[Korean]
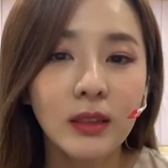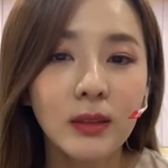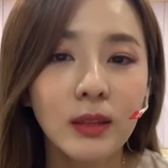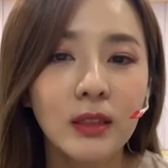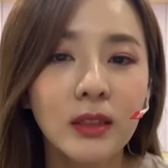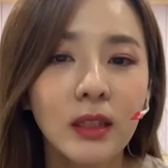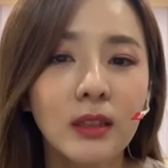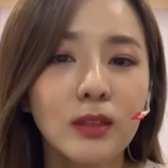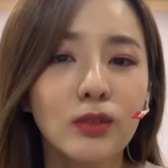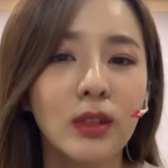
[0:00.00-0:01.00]
아니 아니
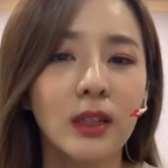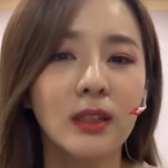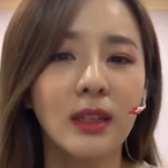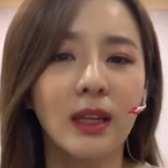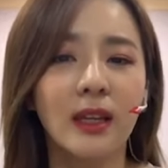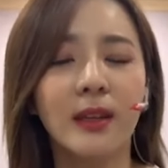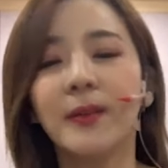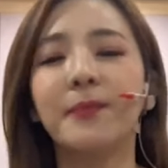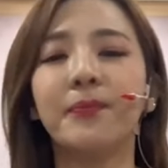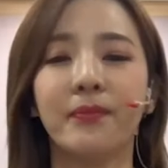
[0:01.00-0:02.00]
생일
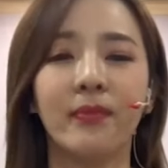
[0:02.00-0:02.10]
축하한데